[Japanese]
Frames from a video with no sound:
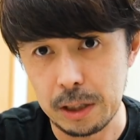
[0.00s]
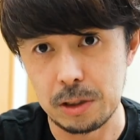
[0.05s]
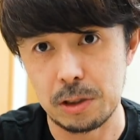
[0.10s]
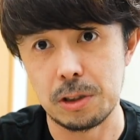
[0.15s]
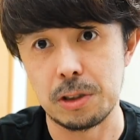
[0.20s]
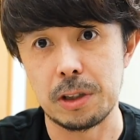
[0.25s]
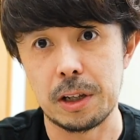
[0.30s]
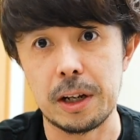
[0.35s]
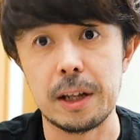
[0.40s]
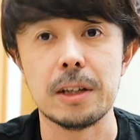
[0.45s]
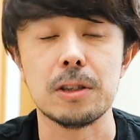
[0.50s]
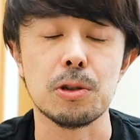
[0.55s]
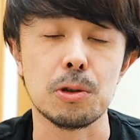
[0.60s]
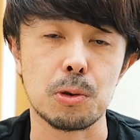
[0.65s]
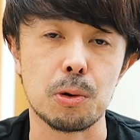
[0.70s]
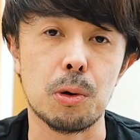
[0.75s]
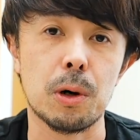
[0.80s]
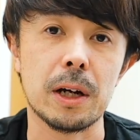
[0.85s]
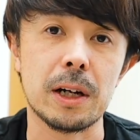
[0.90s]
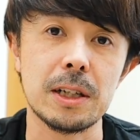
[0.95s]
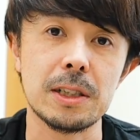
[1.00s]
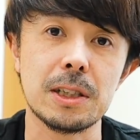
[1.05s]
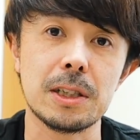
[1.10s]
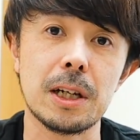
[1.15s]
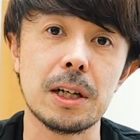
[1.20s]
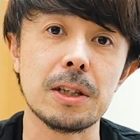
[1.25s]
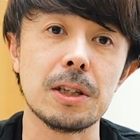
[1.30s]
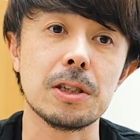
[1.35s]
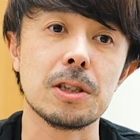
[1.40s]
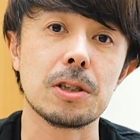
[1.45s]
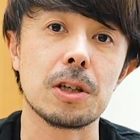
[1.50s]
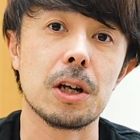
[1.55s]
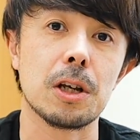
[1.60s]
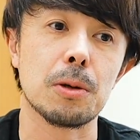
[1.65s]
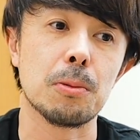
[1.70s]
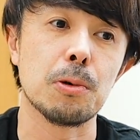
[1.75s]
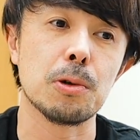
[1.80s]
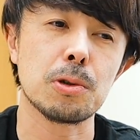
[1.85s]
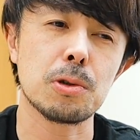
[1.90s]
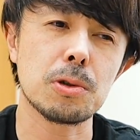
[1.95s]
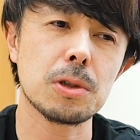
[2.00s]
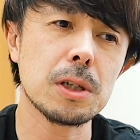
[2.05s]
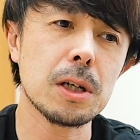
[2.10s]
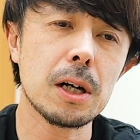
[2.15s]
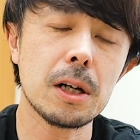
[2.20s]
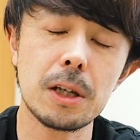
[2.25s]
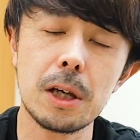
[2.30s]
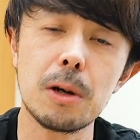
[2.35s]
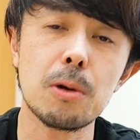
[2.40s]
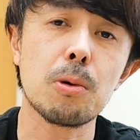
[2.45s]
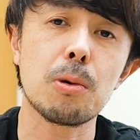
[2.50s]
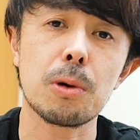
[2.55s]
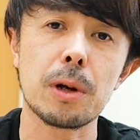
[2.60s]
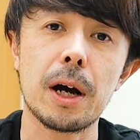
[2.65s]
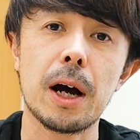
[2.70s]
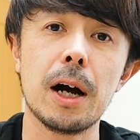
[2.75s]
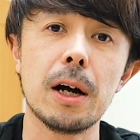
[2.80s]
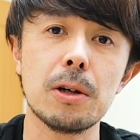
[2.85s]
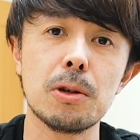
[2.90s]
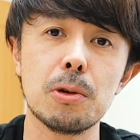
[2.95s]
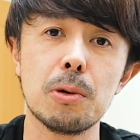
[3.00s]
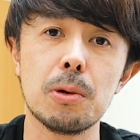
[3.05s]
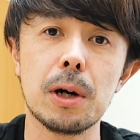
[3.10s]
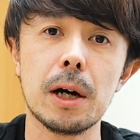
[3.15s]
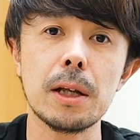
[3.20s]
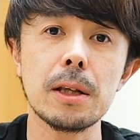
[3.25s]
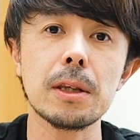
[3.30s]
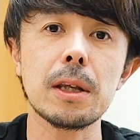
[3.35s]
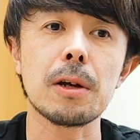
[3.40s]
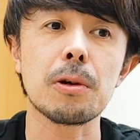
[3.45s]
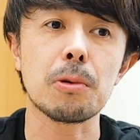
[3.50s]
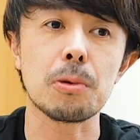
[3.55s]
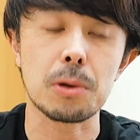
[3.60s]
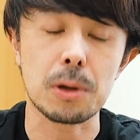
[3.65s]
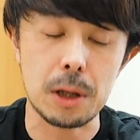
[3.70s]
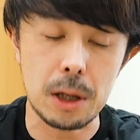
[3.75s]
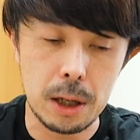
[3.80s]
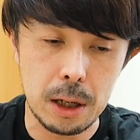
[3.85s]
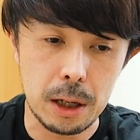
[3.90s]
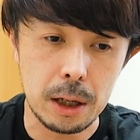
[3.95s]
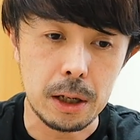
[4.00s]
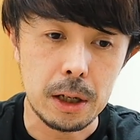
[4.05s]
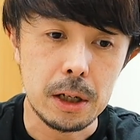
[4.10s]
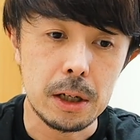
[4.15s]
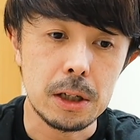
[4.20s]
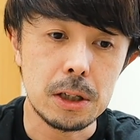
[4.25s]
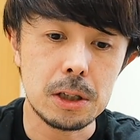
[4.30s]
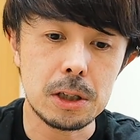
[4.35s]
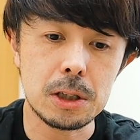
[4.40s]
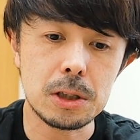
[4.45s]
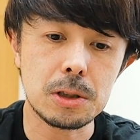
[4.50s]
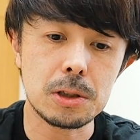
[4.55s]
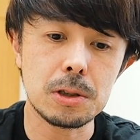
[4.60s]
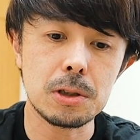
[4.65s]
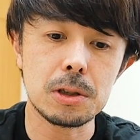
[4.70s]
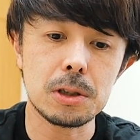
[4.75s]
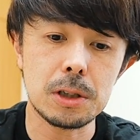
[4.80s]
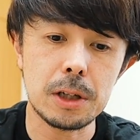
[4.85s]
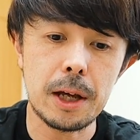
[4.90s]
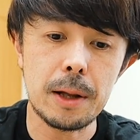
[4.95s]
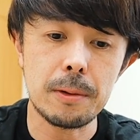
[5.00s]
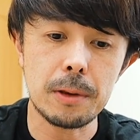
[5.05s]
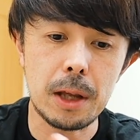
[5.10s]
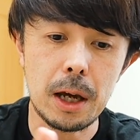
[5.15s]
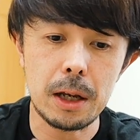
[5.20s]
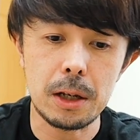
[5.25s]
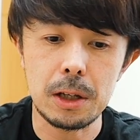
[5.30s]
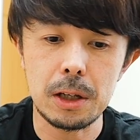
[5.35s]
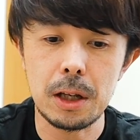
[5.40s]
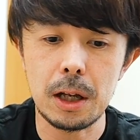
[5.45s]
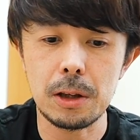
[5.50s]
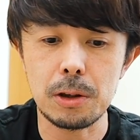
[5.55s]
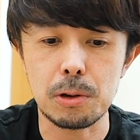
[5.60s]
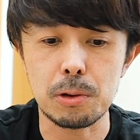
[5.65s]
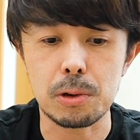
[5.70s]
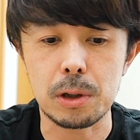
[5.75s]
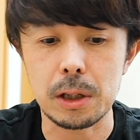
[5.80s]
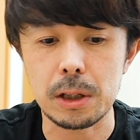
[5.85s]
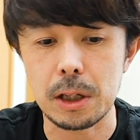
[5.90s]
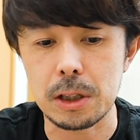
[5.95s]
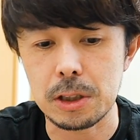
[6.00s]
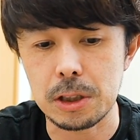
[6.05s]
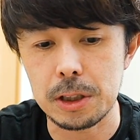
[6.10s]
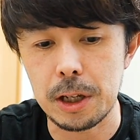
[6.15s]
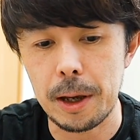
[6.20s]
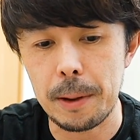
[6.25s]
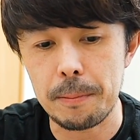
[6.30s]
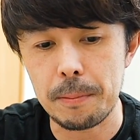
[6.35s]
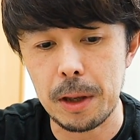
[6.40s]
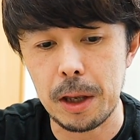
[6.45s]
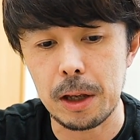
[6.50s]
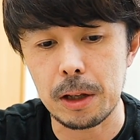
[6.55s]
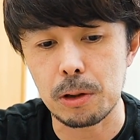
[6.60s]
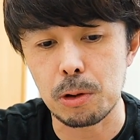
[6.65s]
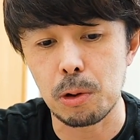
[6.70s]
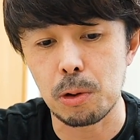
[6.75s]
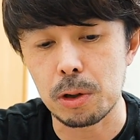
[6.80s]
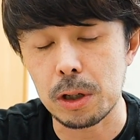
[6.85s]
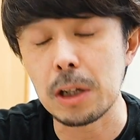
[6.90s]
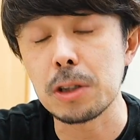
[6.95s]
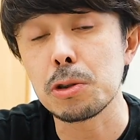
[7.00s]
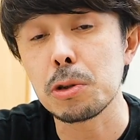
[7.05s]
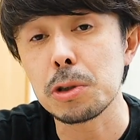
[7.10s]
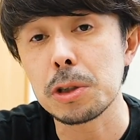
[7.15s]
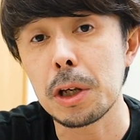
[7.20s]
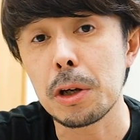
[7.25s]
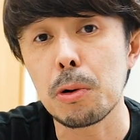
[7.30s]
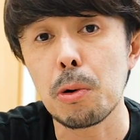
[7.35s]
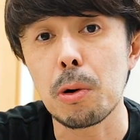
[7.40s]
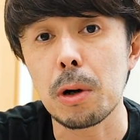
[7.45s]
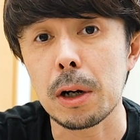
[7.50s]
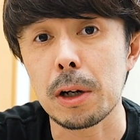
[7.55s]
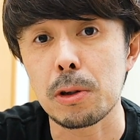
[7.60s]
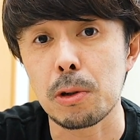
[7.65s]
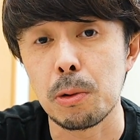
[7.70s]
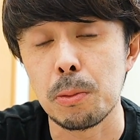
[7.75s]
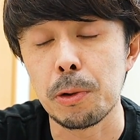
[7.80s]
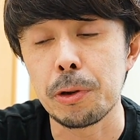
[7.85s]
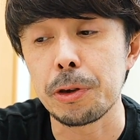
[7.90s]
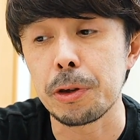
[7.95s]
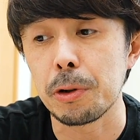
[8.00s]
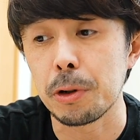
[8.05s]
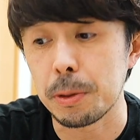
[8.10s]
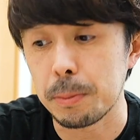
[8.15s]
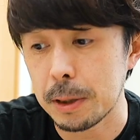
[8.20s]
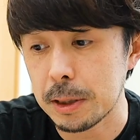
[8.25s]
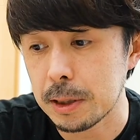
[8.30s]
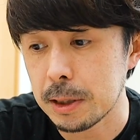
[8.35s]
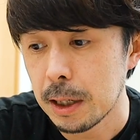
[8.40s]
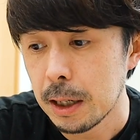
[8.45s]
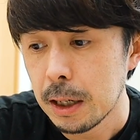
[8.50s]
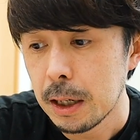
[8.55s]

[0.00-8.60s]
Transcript: についてねちょっとお話ししたんですけれども、そちらが結構ね反響があったので、引き続きね第2弾という形で、検証していこうかなと思っております。